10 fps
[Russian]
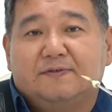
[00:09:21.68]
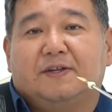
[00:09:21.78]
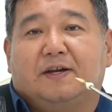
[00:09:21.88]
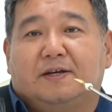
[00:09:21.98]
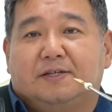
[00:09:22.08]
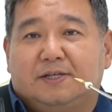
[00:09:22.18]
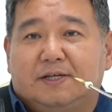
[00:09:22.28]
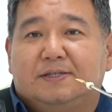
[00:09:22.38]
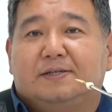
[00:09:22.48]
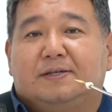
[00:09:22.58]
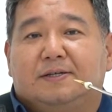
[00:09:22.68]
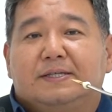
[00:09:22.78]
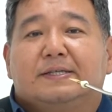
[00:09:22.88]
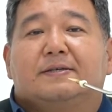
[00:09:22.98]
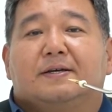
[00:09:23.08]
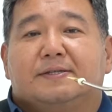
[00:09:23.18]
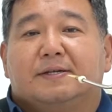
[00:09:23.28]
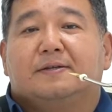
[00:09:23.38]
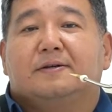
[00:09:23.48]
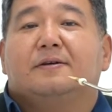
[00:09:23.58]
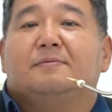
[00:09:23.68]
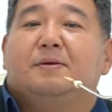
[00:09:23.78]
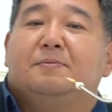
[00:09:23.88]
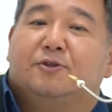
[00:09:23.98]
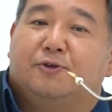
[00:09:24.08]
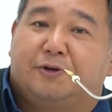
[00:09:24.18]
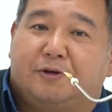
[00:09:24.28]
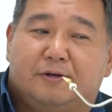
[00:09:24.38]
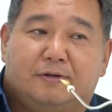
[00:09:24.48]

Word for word: вторая часть из концерта «Ми минор».